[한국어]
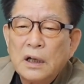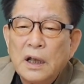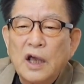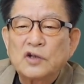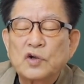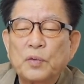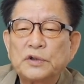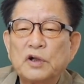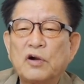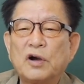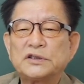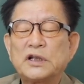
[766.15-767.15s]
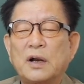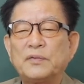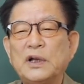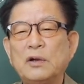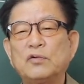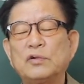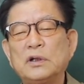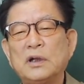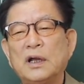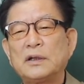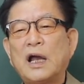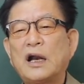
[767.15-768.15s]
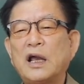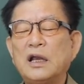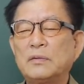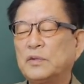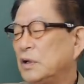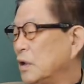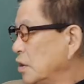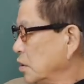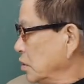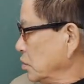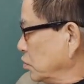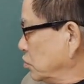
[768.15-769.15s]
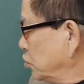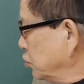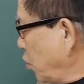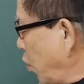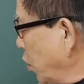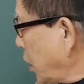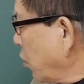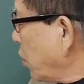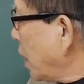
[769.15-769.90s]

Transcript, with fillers: 애초부터 거기 사람들이 우리 나라 이름을 구오라고